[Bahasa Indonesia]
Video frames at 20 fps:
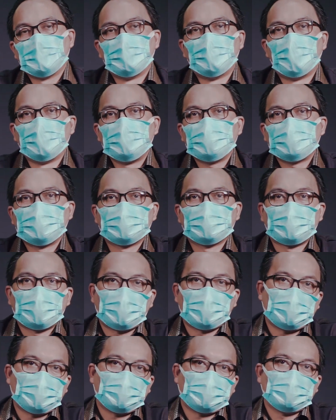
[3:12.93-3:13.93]
boleh
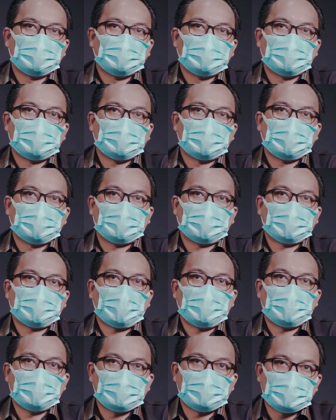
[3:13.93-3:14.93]
kita
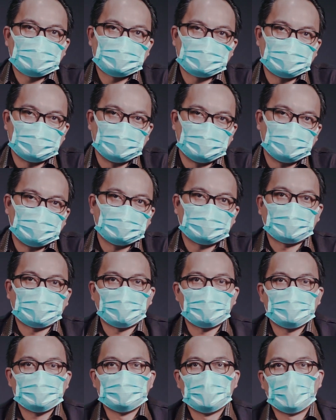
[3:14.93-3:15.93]
kalah nasi,
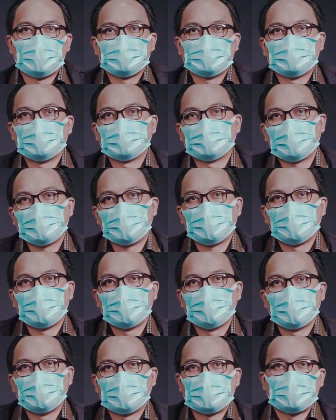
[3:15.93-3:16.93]
tetapi jangan kita
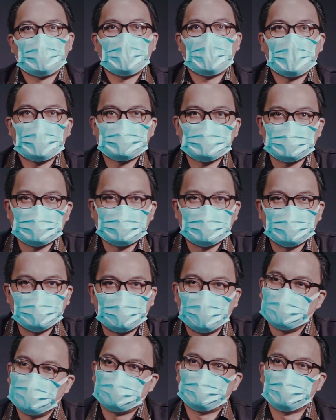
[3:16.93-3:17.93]
kalah aksi.
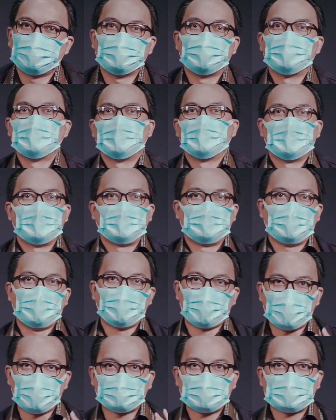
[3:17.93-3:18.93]
Nah, itu
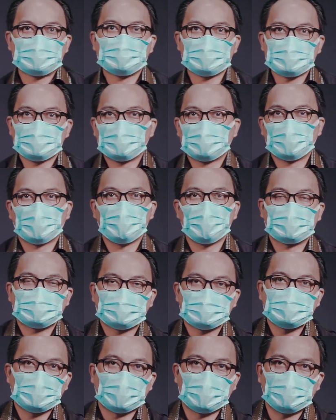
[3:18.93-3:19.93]
dalam konteks kita sebagai orang
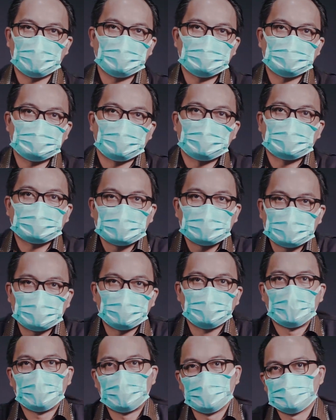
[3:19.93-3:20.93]
percaya jangan seperti
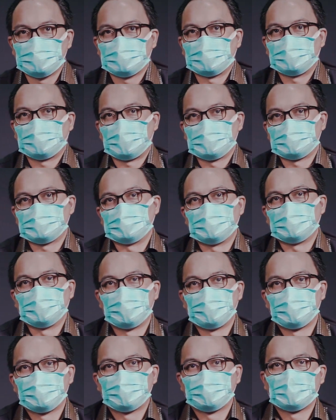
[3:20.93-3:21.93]
itu Bapak Ibu Saudara kasih.
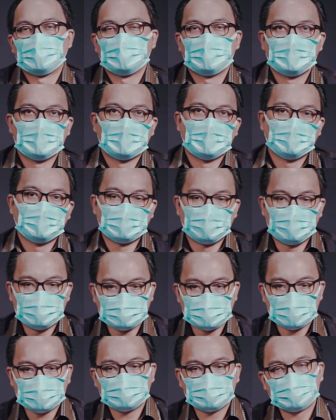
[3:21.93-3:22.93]

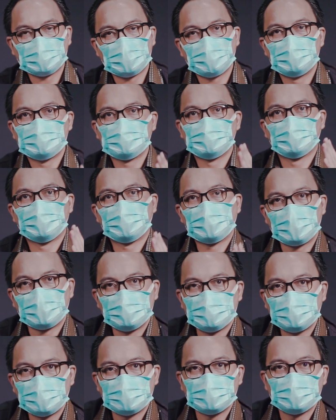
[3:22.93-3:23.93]
Berbicara tentang
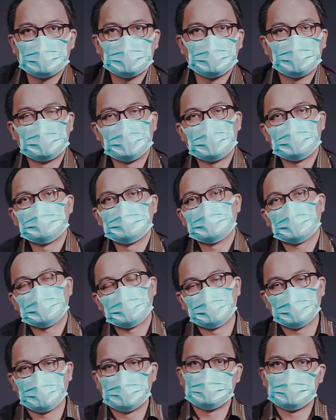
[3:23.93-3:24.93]
mencukupkan diri, belajar
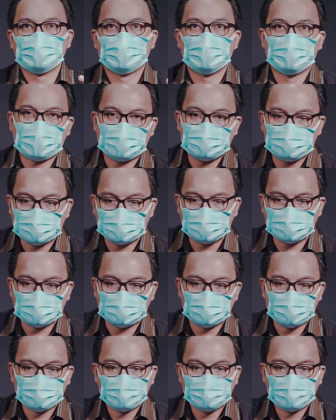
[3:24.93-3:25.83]
untuk mencukupkan diri.